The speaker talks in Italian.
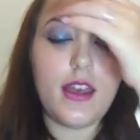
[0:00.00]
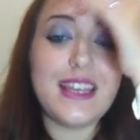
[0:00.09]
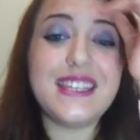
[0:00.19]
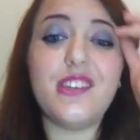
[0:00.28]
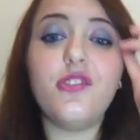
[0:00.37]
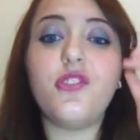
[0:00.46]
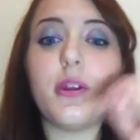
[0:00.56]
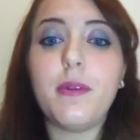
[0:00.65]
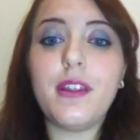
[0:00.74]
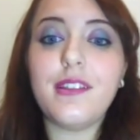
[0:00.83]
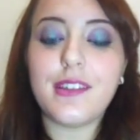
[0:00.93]

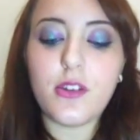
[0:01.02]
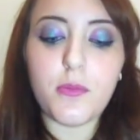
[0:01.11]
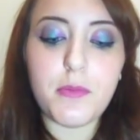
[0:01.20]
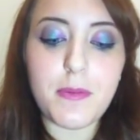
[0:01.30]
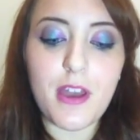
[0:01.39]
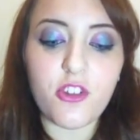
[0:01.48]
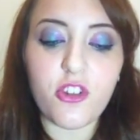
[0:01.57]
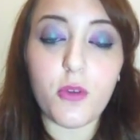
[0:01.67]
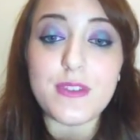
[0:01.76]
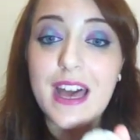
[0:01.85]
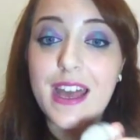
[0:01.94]
Sinceramente non mi piace
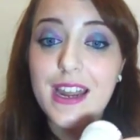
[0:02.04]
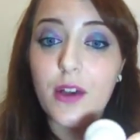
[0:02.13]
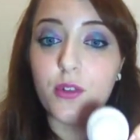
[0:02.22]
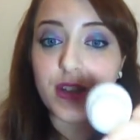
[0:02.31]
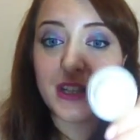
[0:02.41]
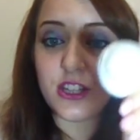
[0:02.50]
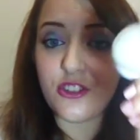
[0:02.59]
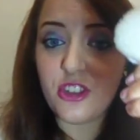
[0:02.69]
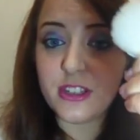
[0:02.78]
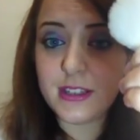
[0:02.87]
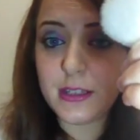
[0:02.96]
usarla con
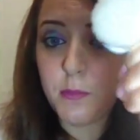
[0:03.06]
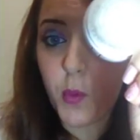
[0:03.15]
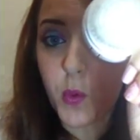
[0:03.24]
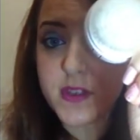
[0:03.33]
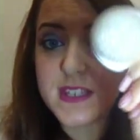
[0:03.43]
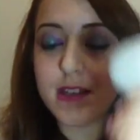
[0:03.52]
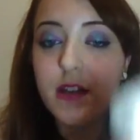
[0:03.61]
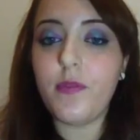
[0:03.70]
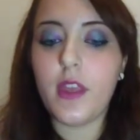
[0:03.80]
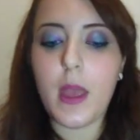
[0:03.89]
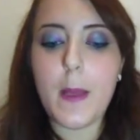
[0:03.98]
detergenti in mousse
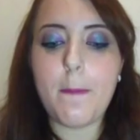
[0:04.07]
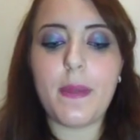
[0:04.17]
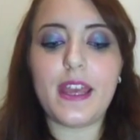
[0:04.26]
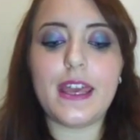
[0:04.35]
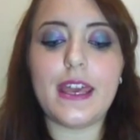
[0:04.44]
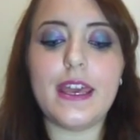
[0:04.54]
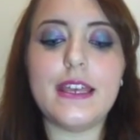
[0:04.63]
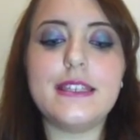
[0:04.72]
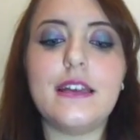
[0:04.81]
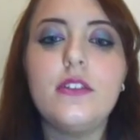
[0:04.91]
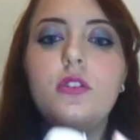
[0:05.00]
perché
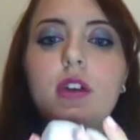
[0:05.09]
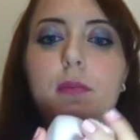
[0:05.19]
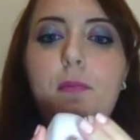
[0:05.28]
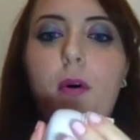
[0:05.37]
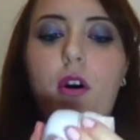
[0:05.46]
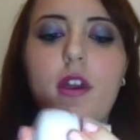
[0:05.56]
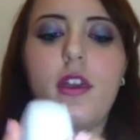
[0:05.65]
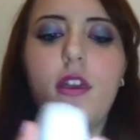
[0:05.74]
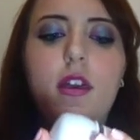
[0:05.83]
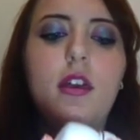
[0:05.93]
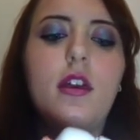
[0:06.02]
essendo che
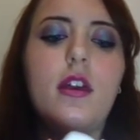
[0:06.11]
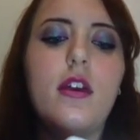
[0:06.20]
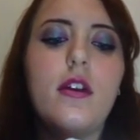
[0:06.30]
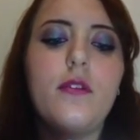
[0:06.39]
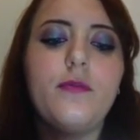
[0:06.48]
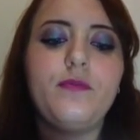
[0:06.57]
poi eh,